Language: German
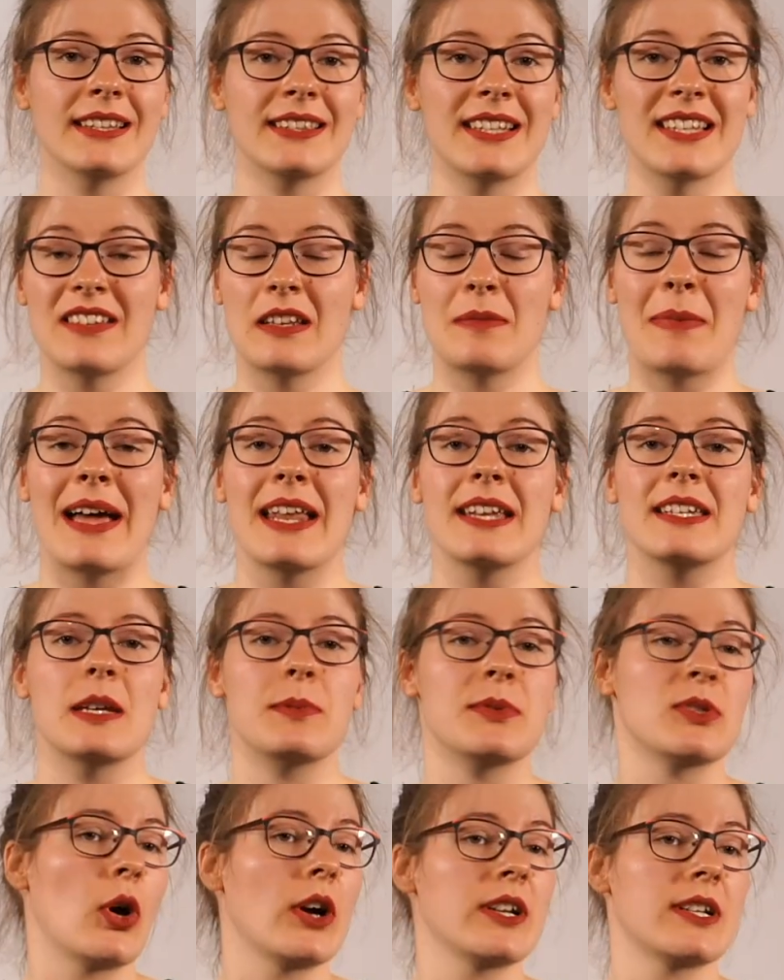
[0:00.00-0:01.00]
Das waren meine
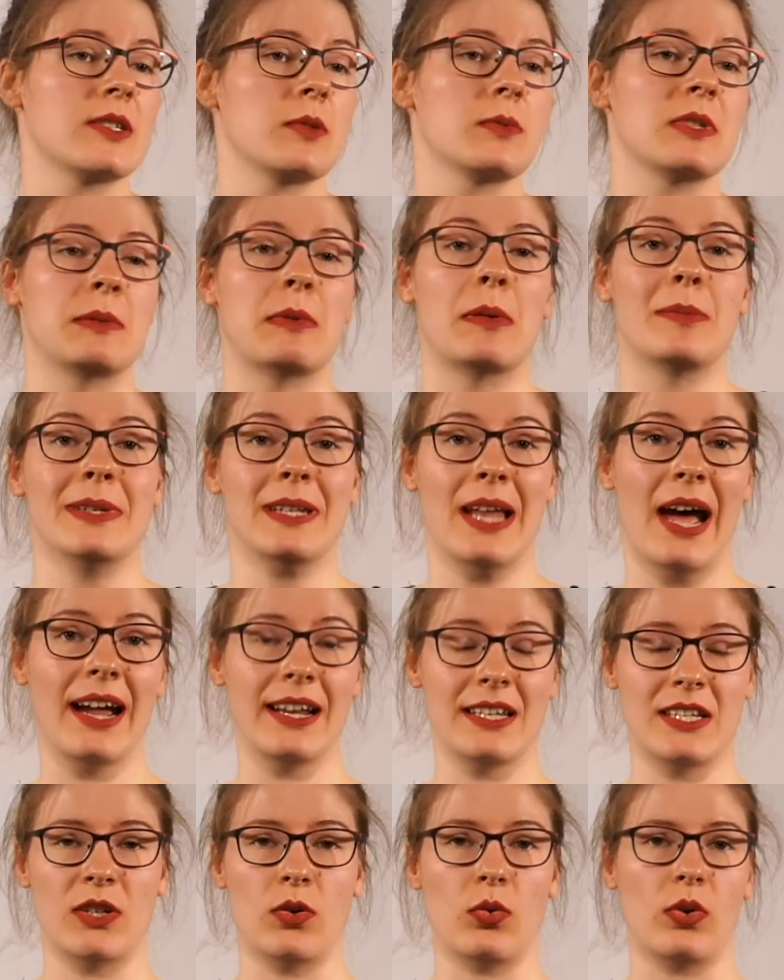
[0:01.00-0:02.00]
Tipps heute zum Thema
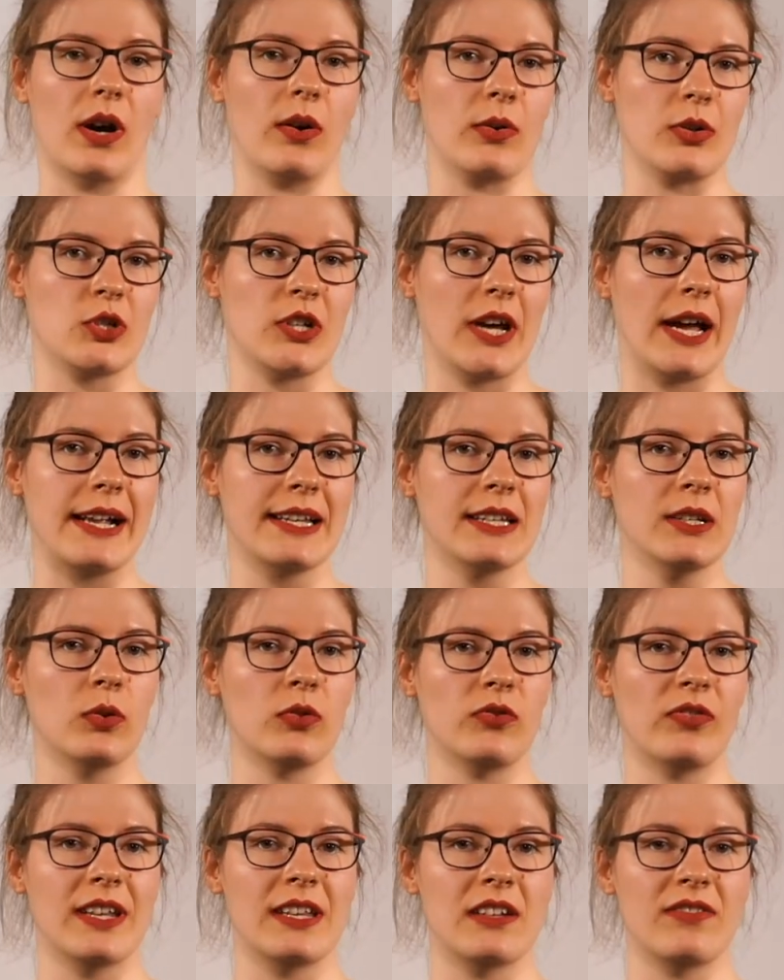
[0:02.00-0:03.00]
Benachrichtigung ausschalten
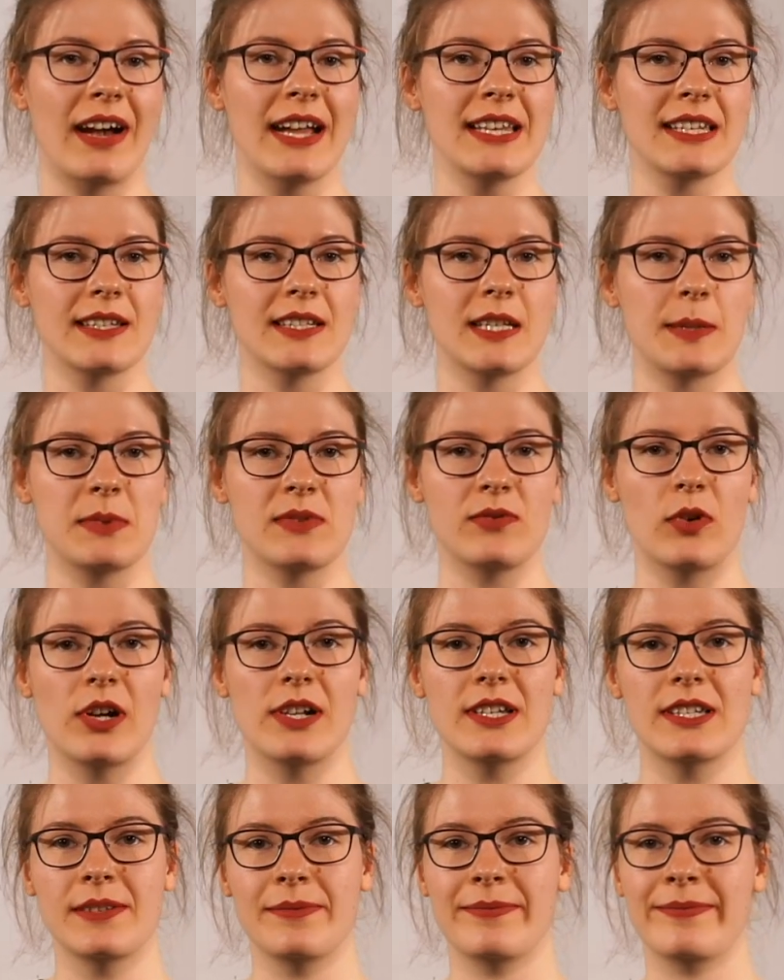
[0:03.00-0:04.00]
und wenn ihr weitere Tipps
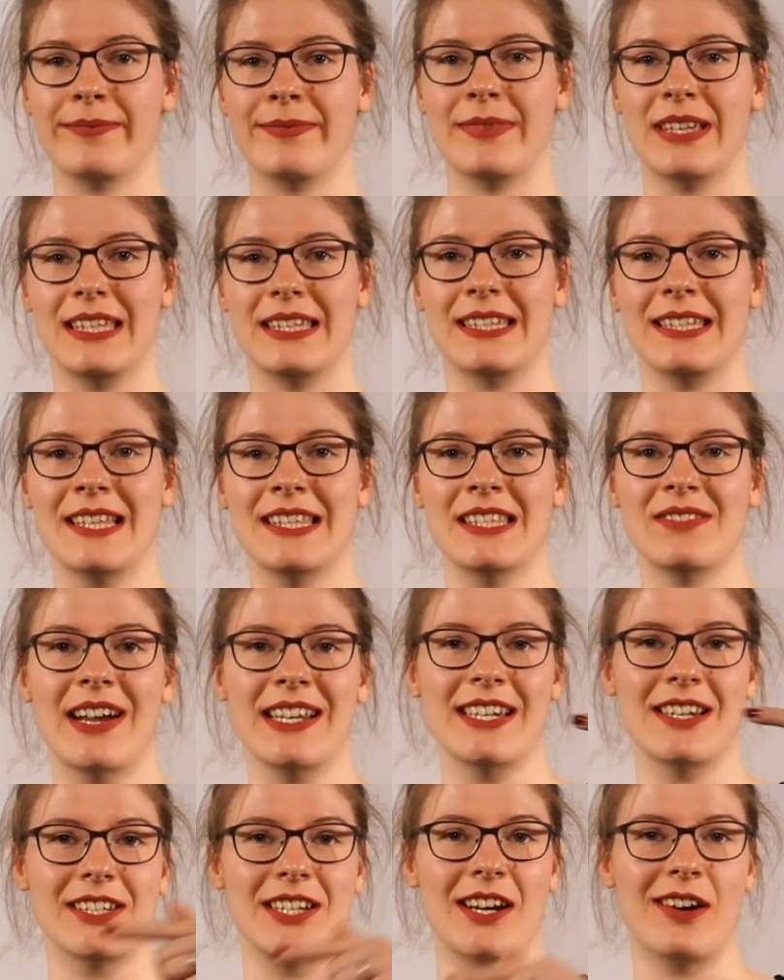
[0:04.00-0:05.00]
wollt, jetzt
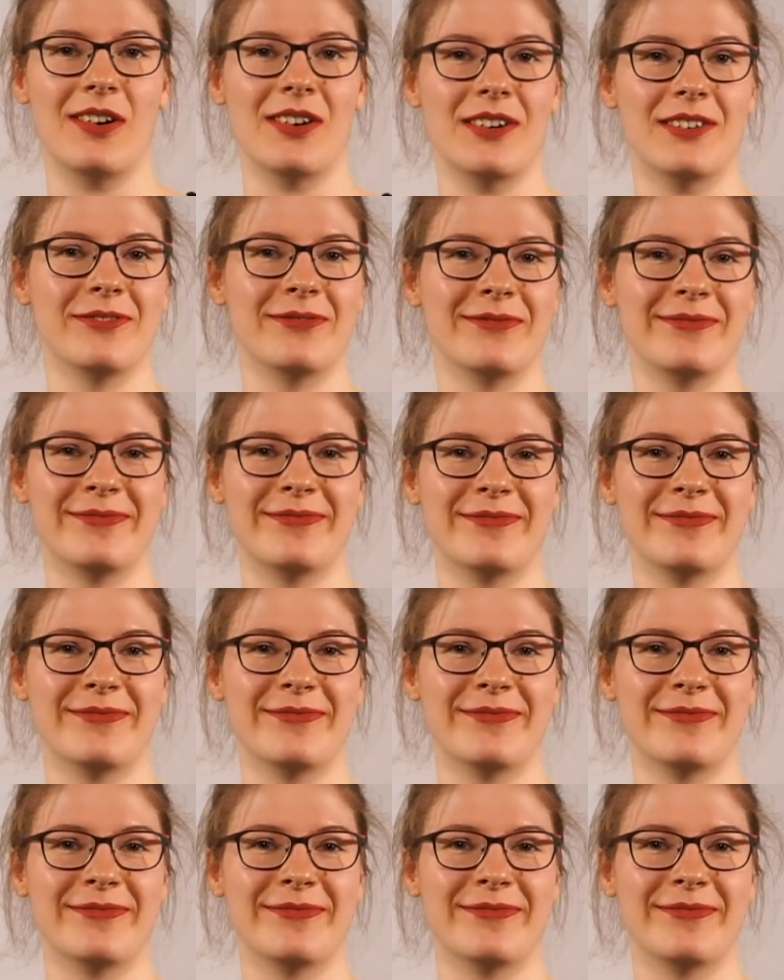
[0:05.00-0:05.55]
weiterschauen.